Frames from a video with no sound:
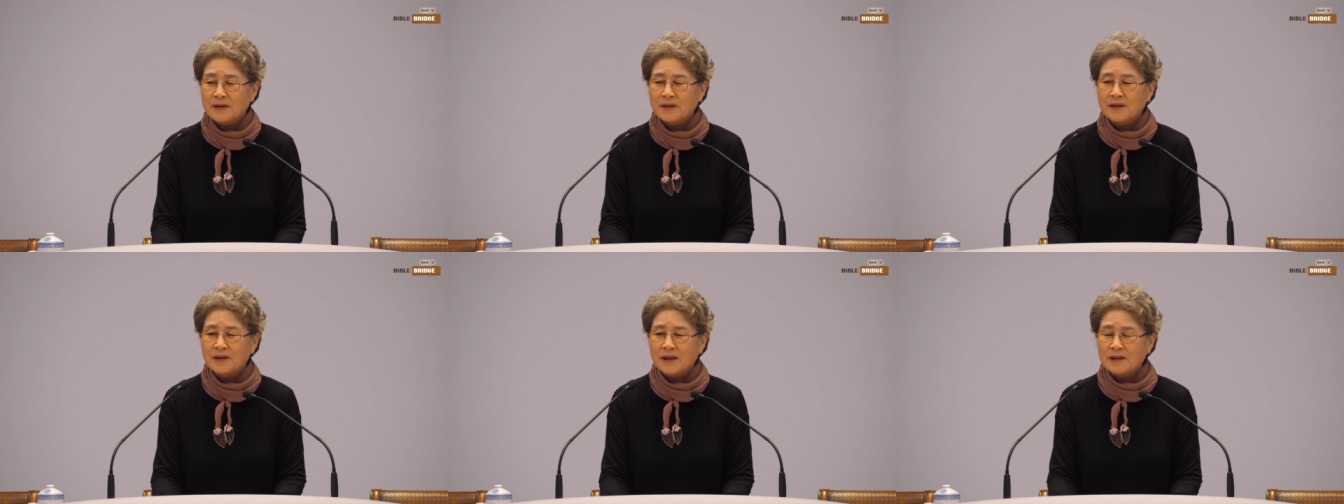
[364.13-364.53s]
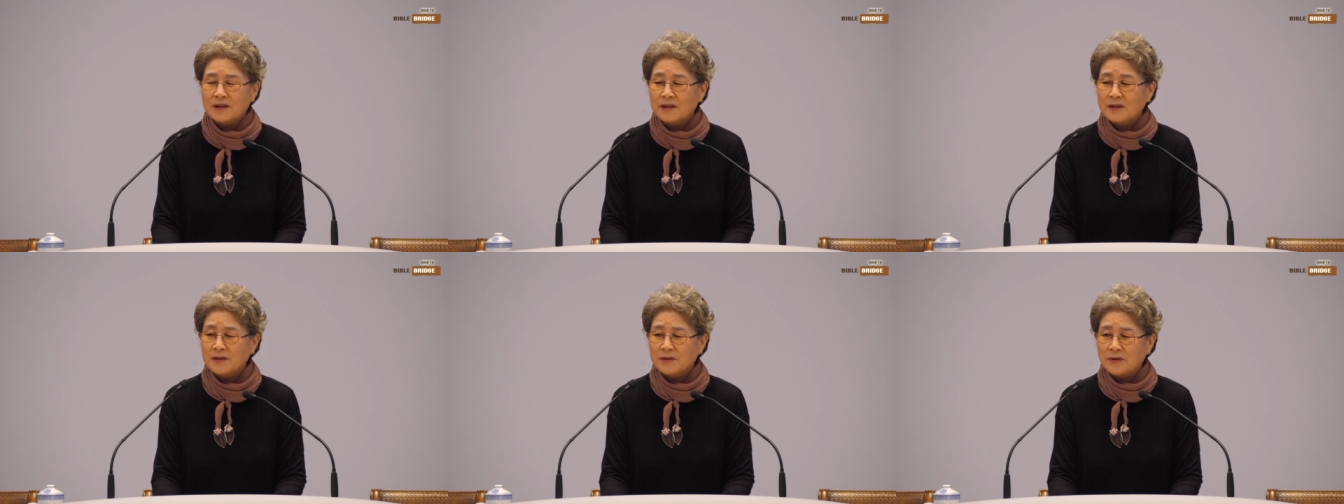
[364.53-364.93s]

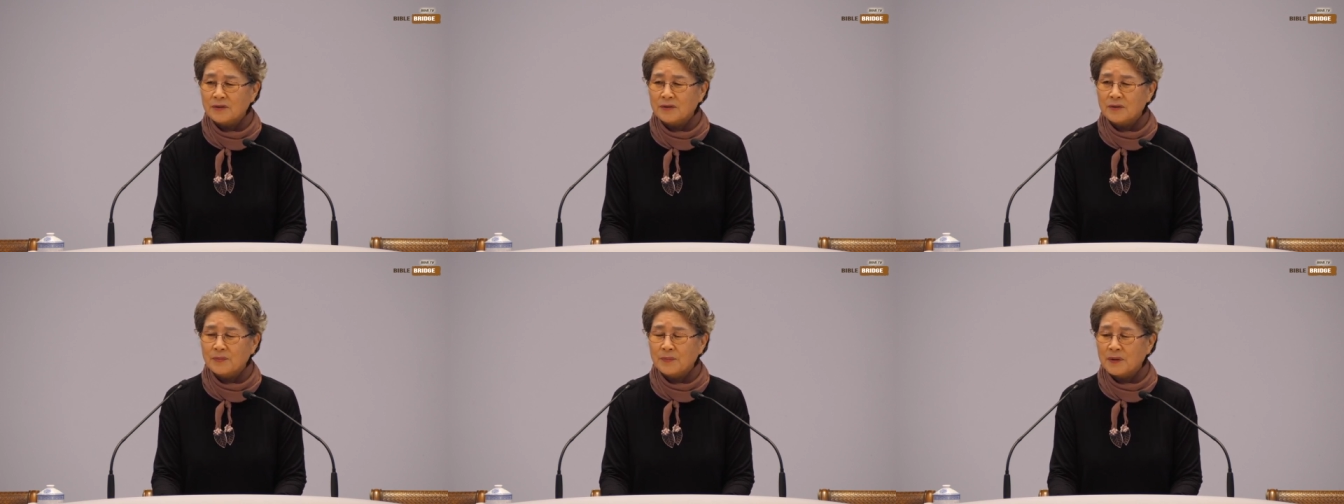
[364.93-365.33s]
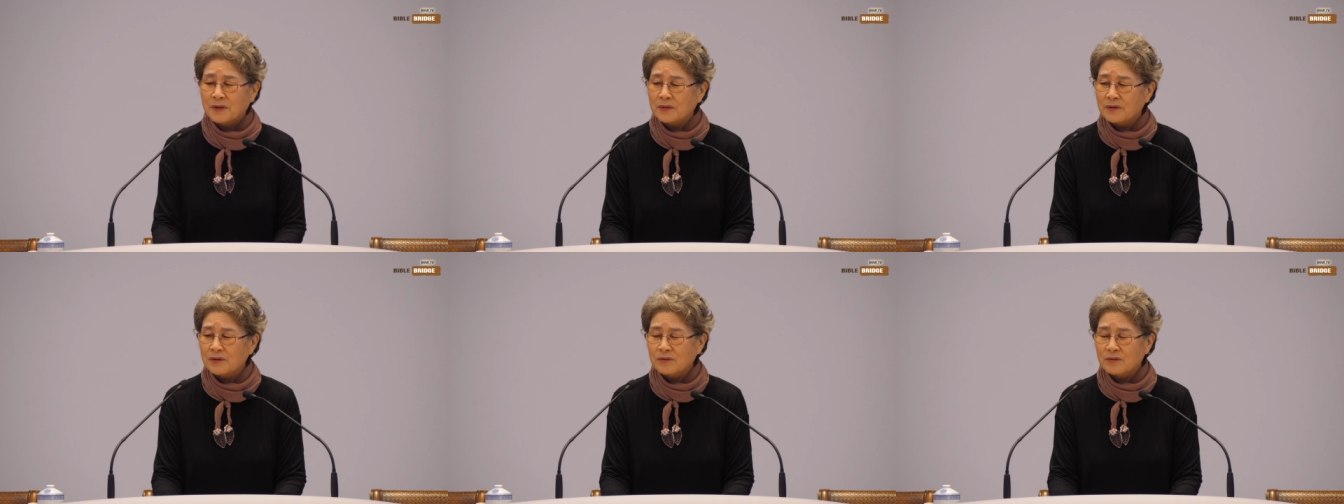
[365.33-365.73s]
영양실조로
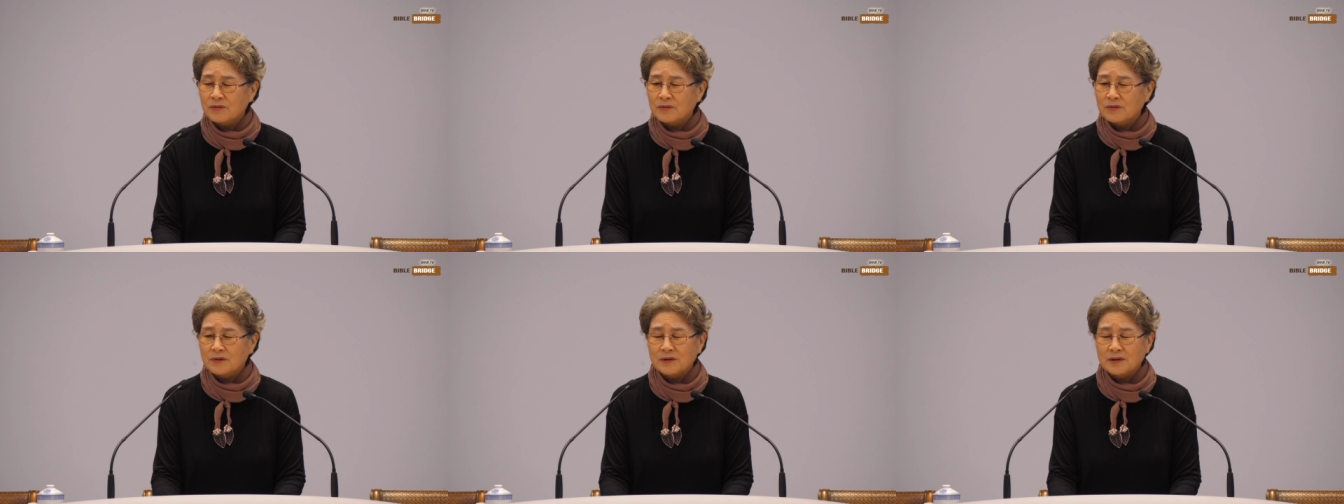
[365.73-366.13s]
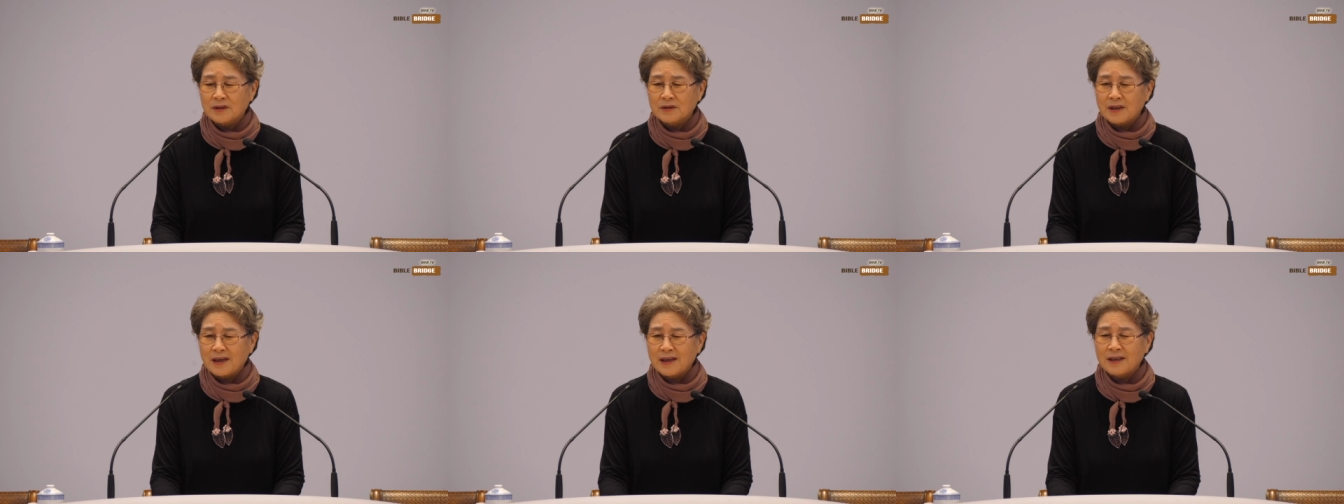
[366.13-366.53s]
병들고 죽는
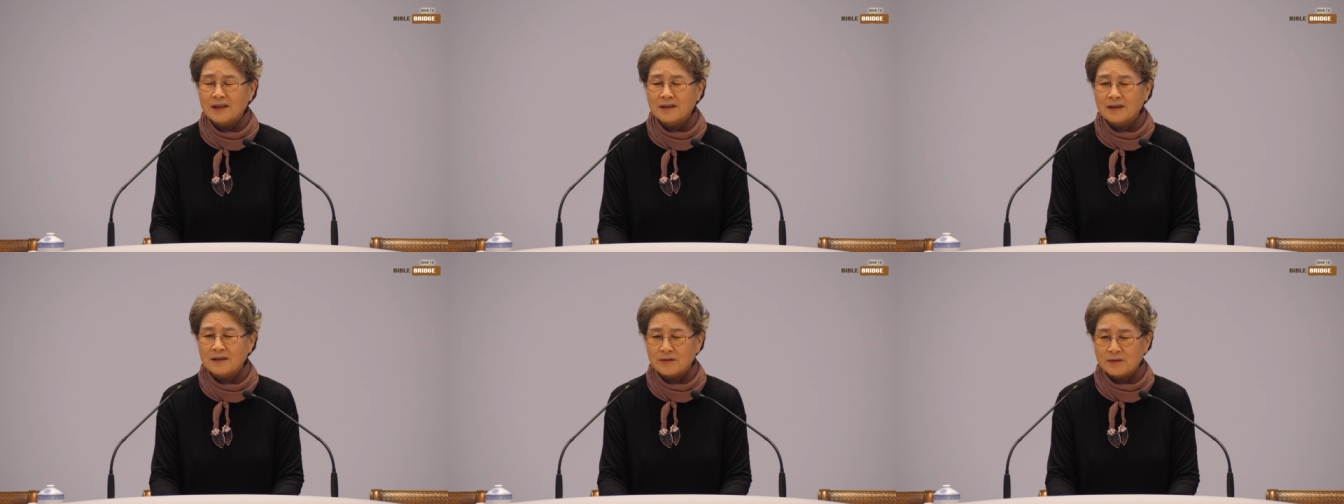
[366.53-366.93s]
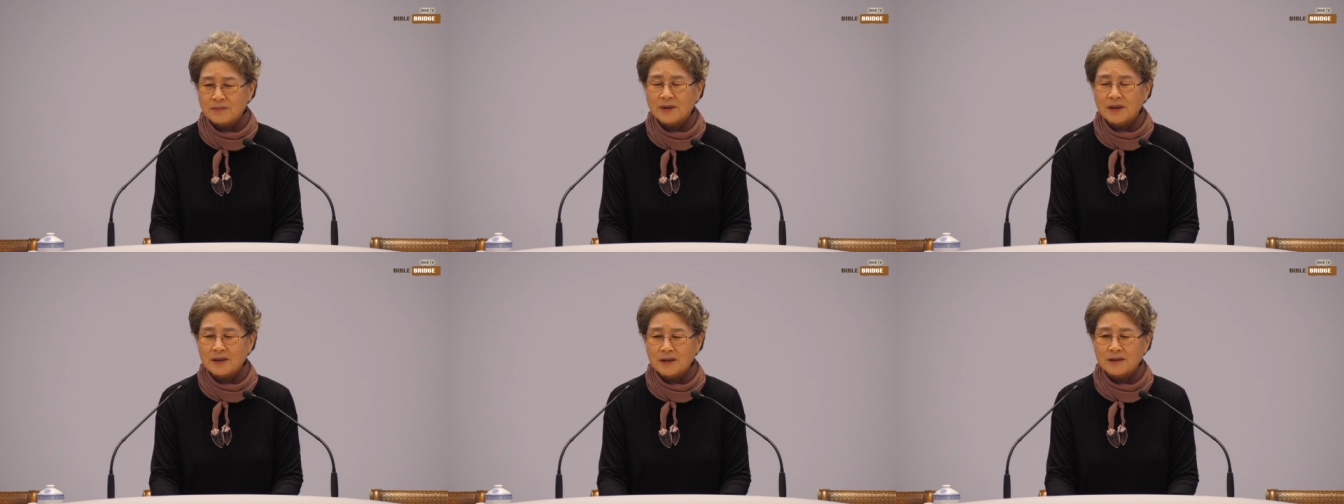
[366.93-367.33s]
아이들도
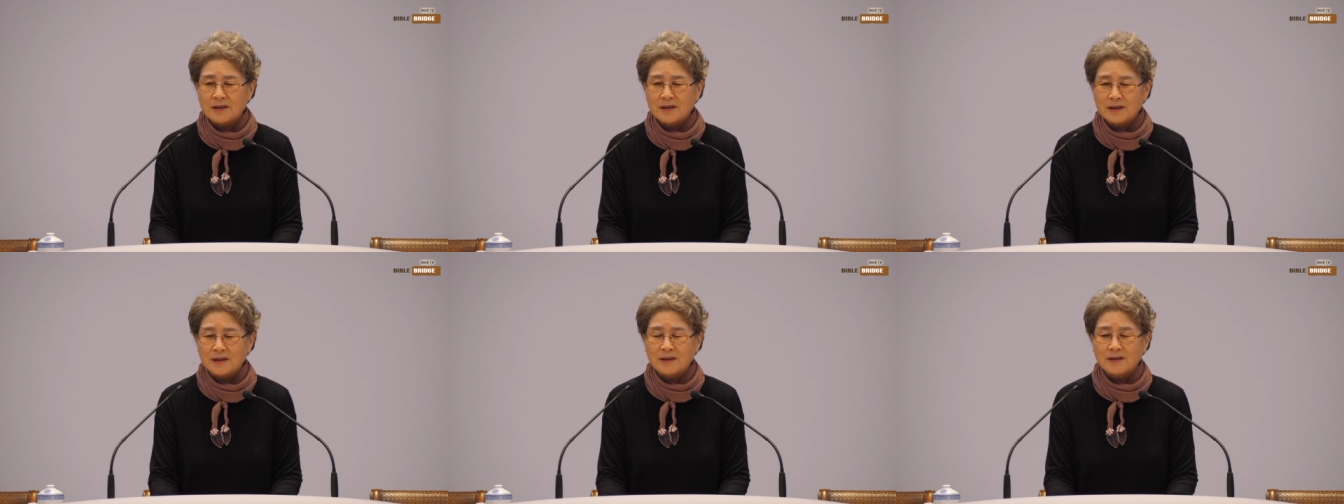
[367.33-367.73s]
많았어요.